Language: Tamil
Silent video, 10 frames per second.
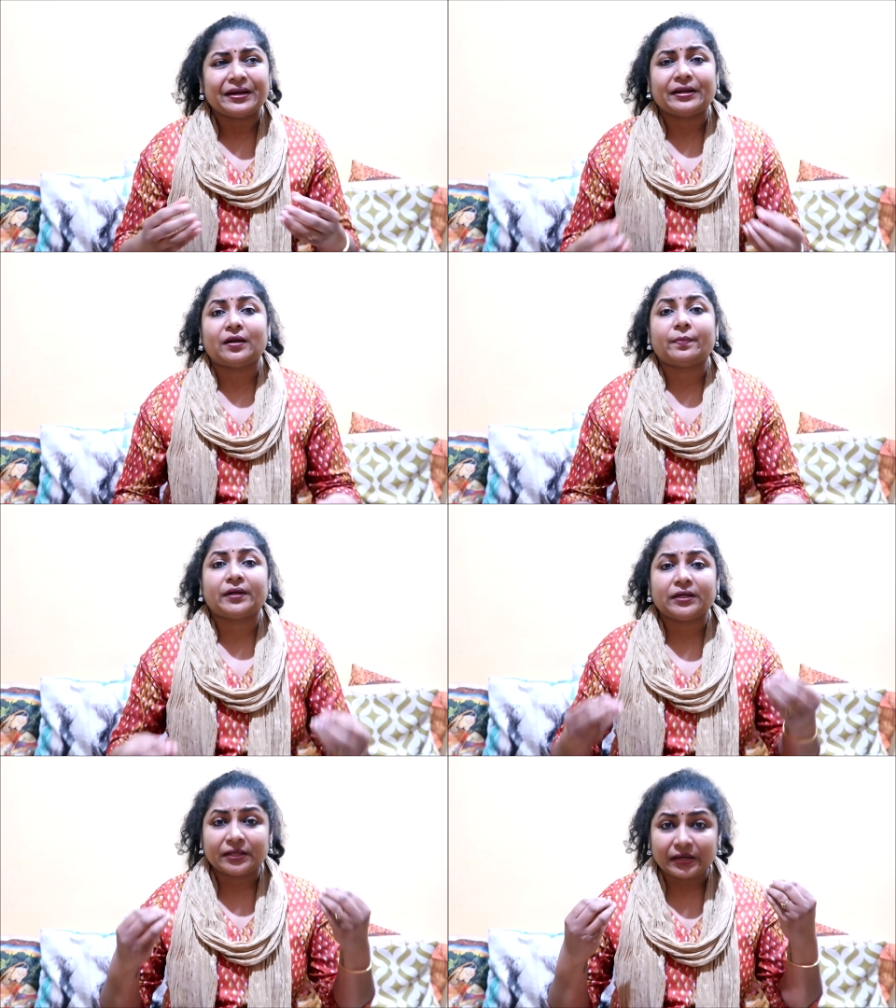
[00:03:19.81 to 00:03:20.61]
நிறைய
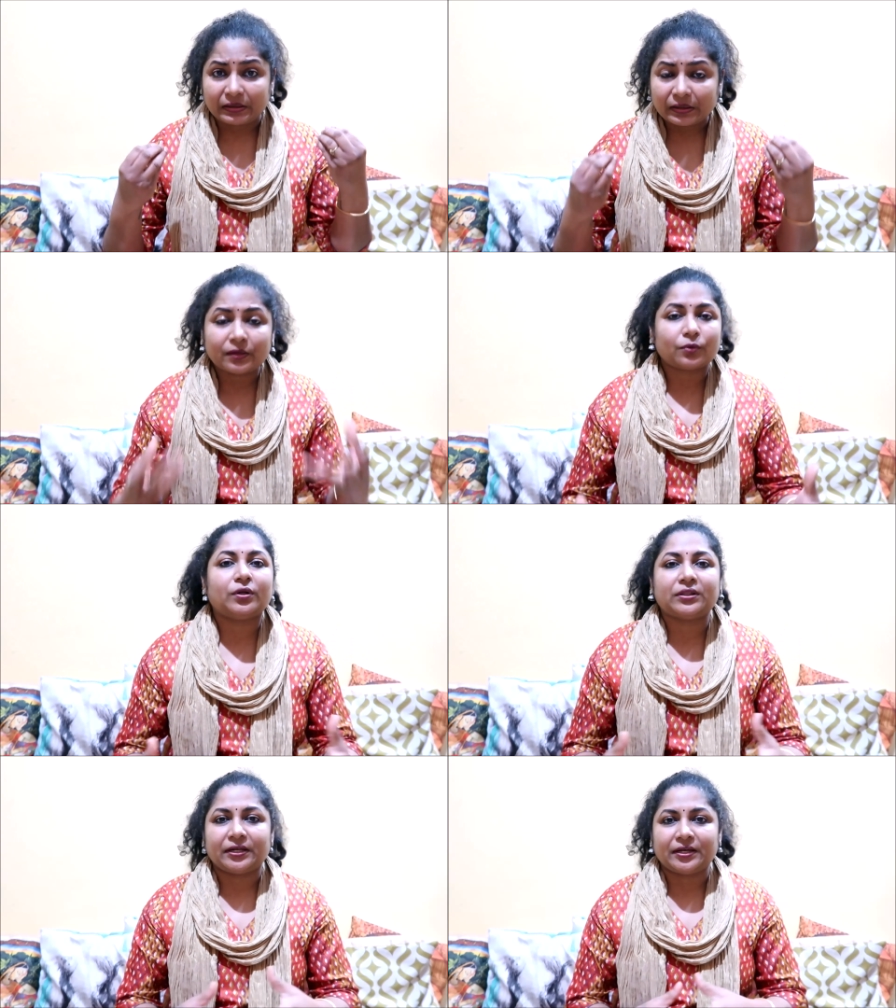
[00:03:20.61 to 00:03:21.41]
பேருக்கு இது என்னன்னு
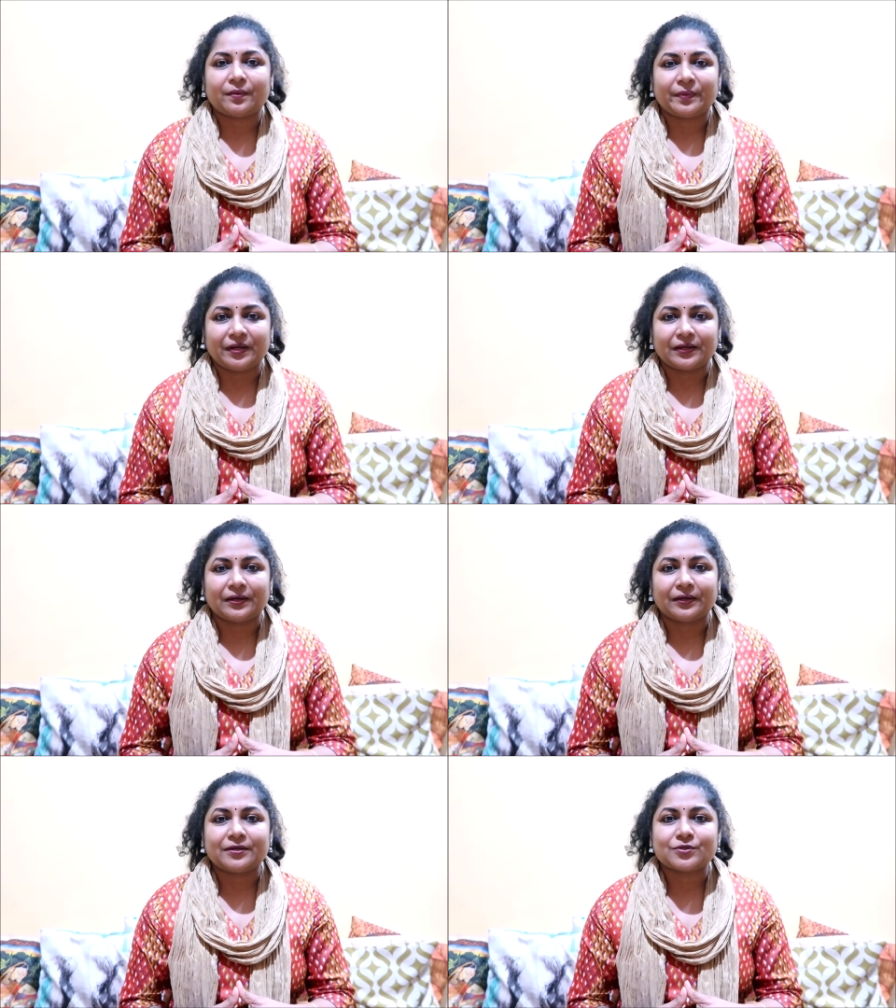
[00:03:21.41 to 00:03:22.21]
கூட தெரியாமல்
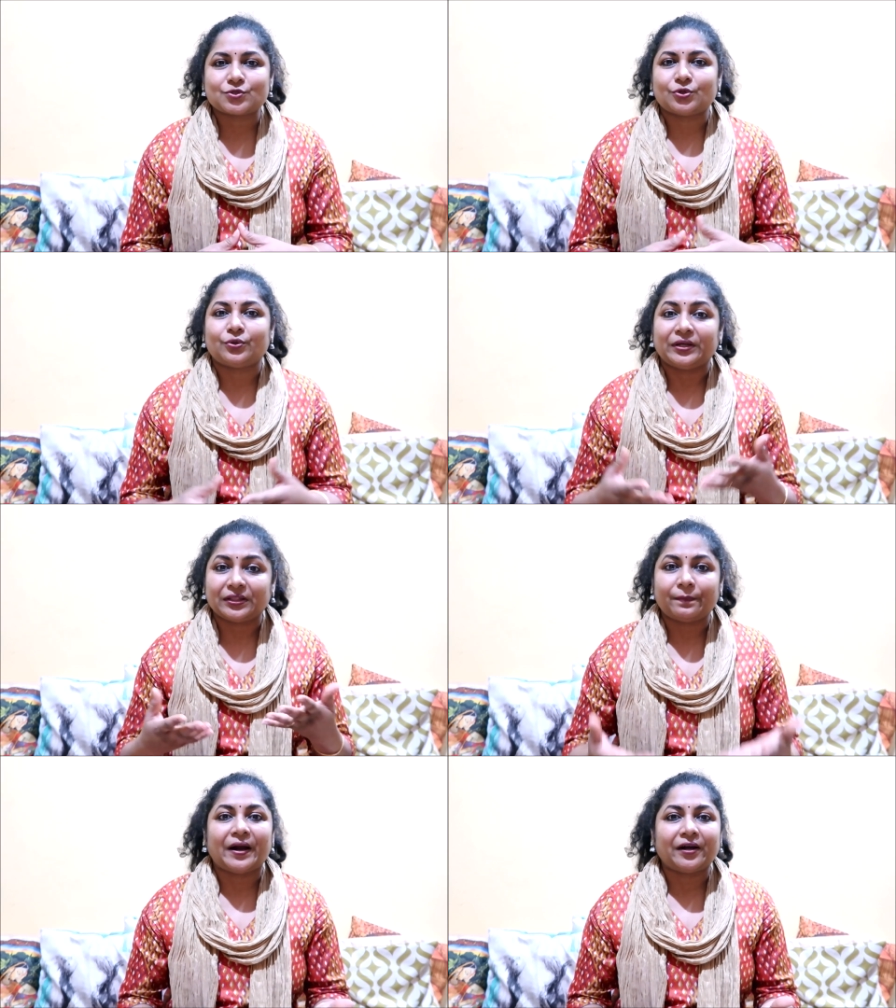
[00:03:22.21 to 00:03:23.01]
இருக்காங்க ஸோ
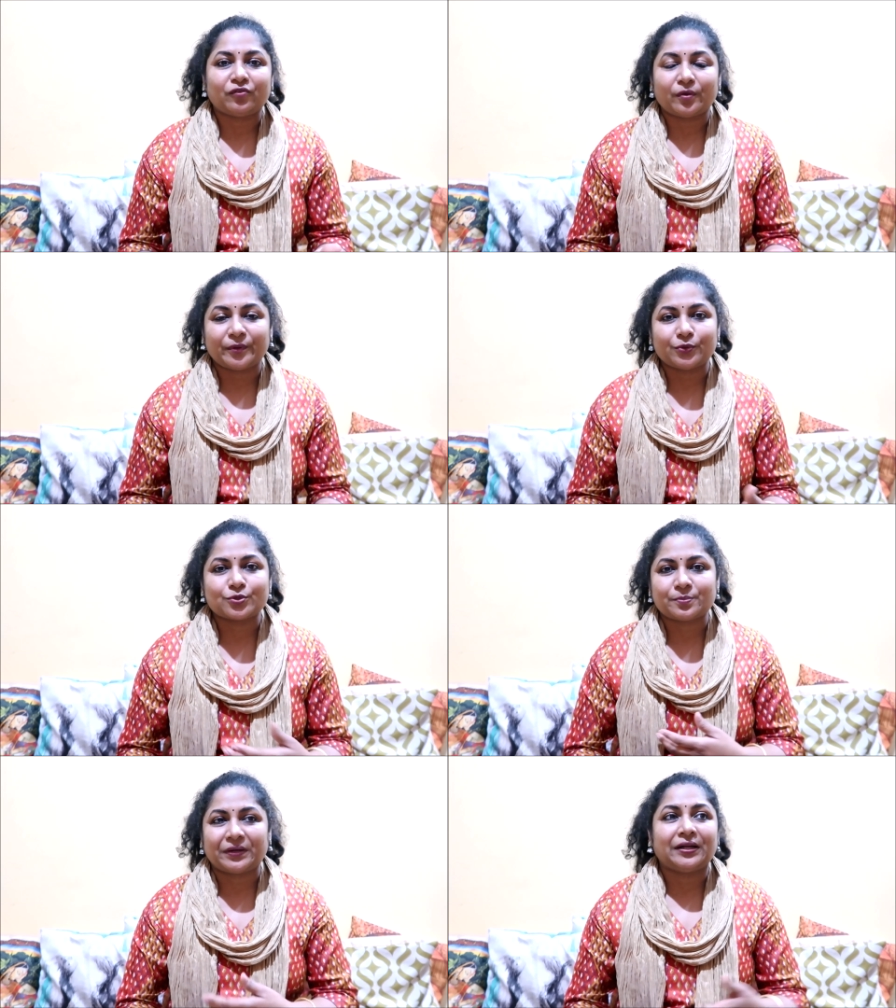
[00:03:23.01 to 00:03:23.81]
இந்த பிளாட்ஃபார்மை
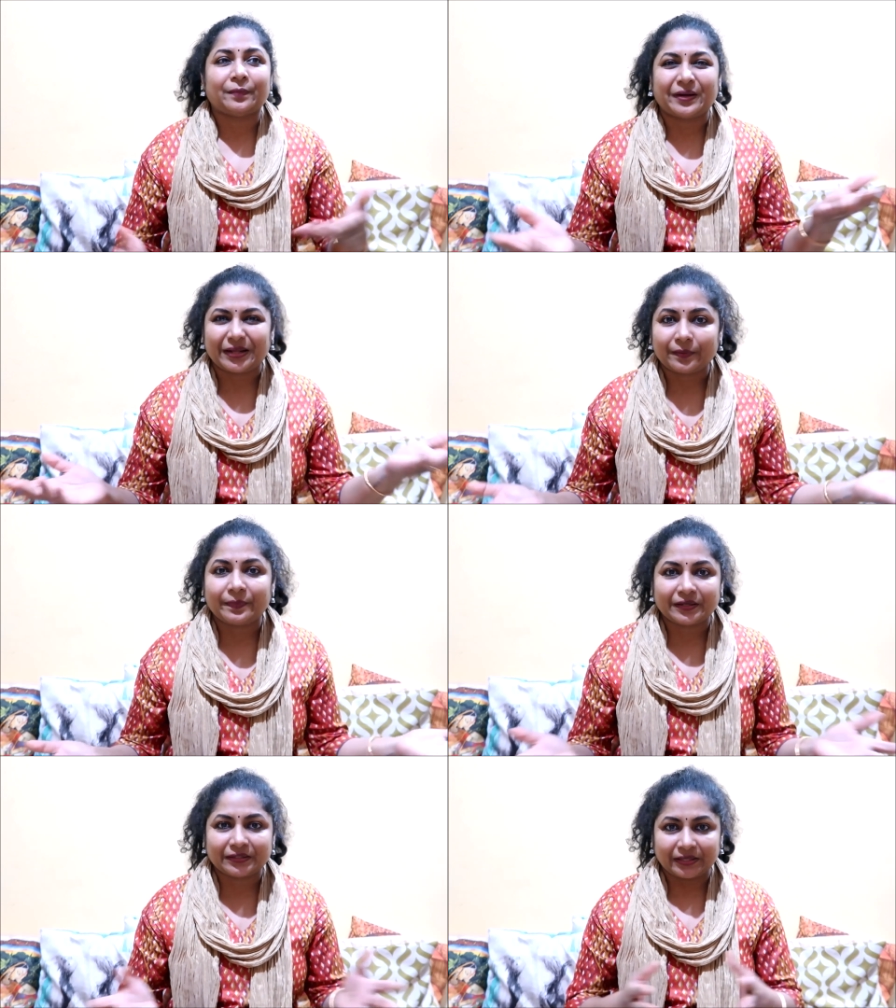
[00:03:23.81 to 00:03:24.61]
யூஸ் பண்ணி நம்ம நிறைய
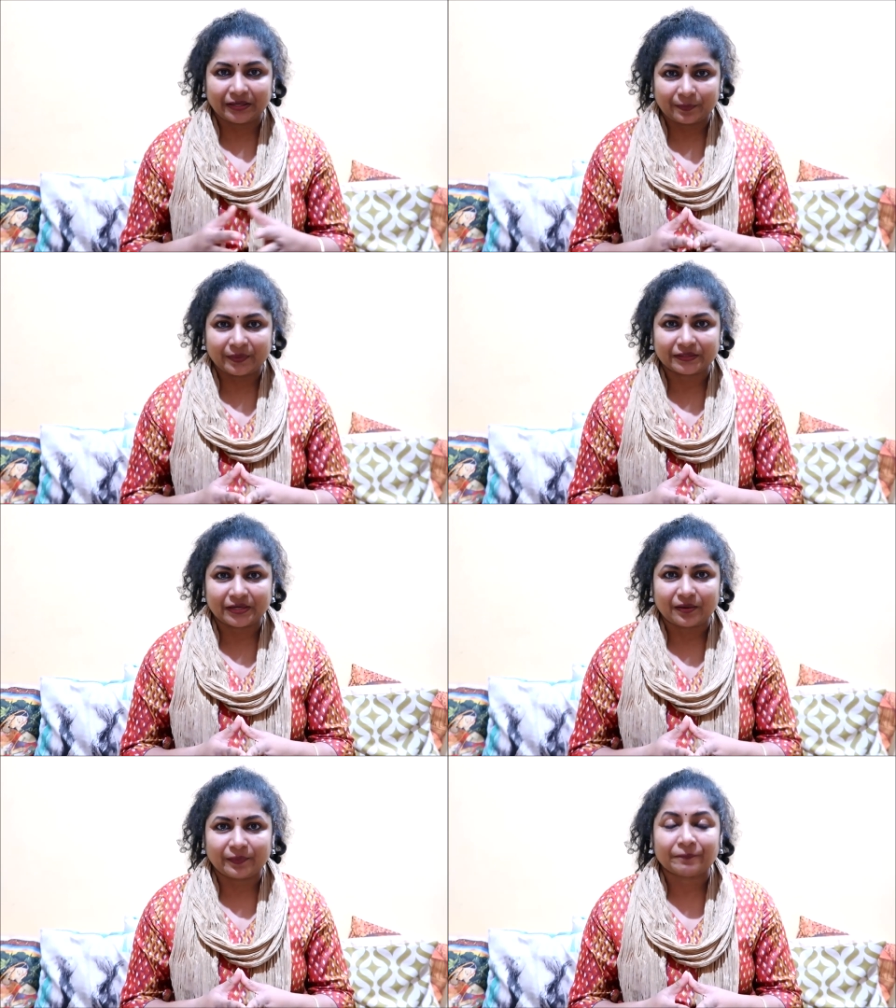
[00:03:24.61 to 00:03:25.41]
பேருக்கு
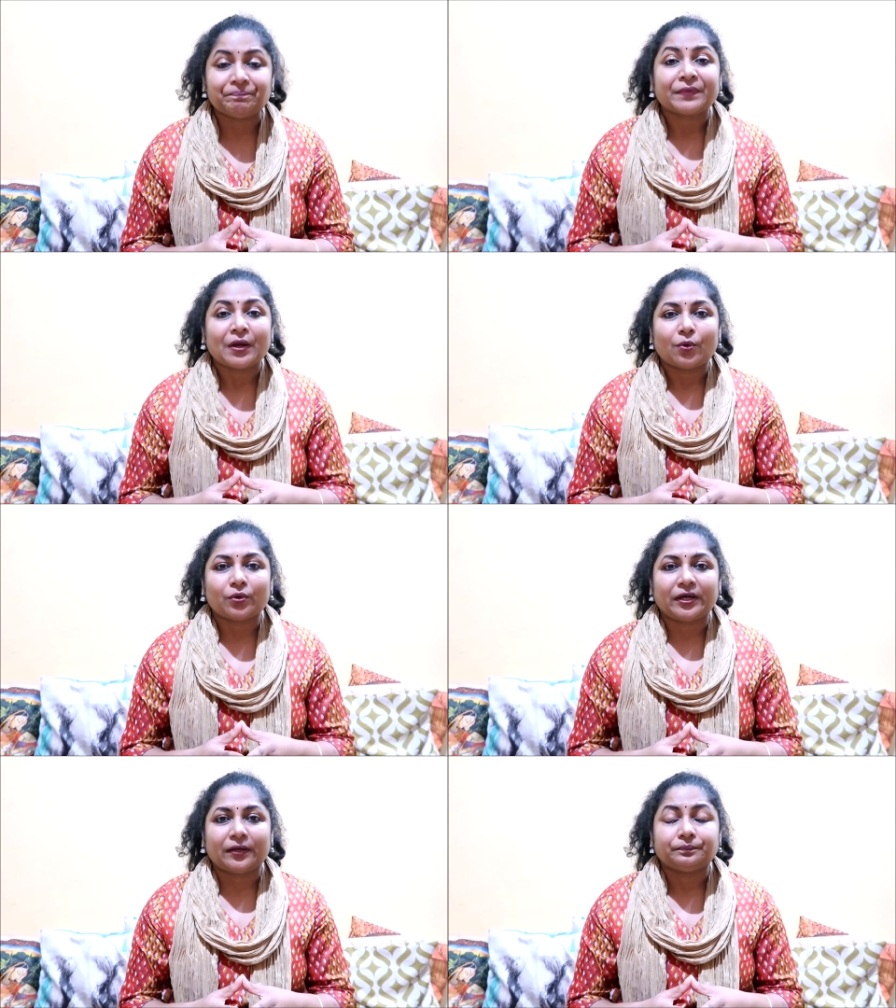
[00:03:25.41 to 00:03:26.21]
தெரியப்படுத்தலாமே
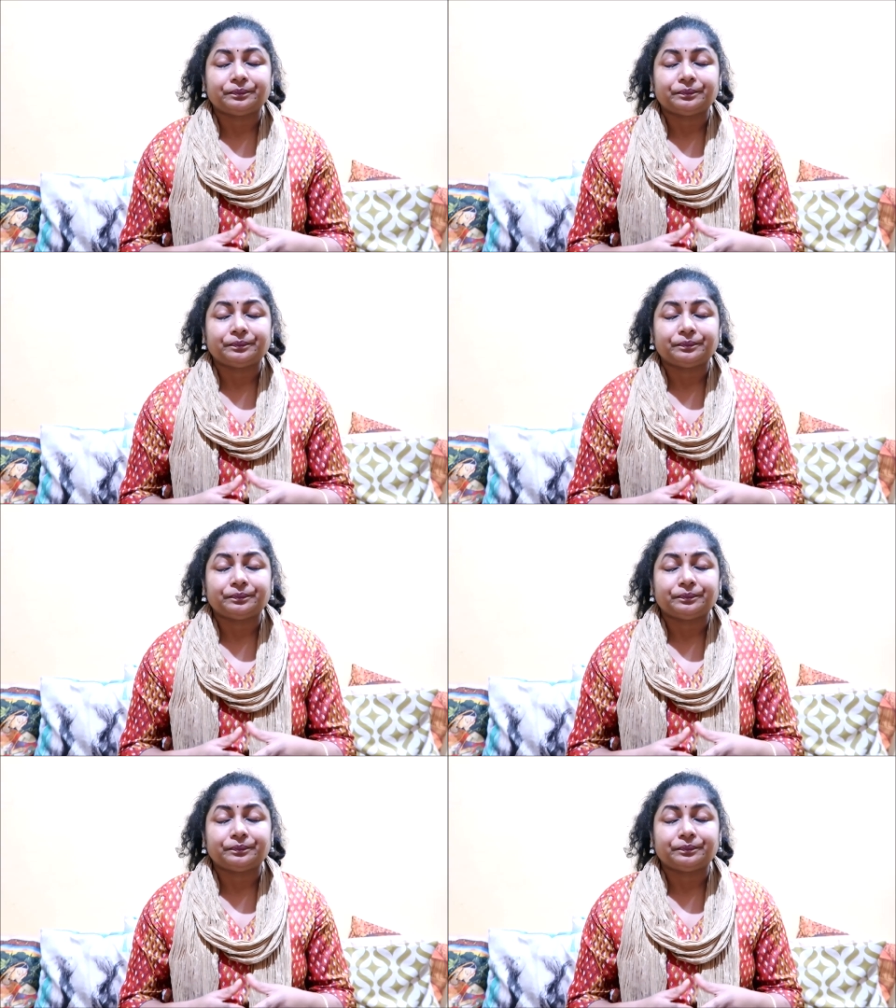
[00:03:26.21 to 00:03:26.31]
ஓகே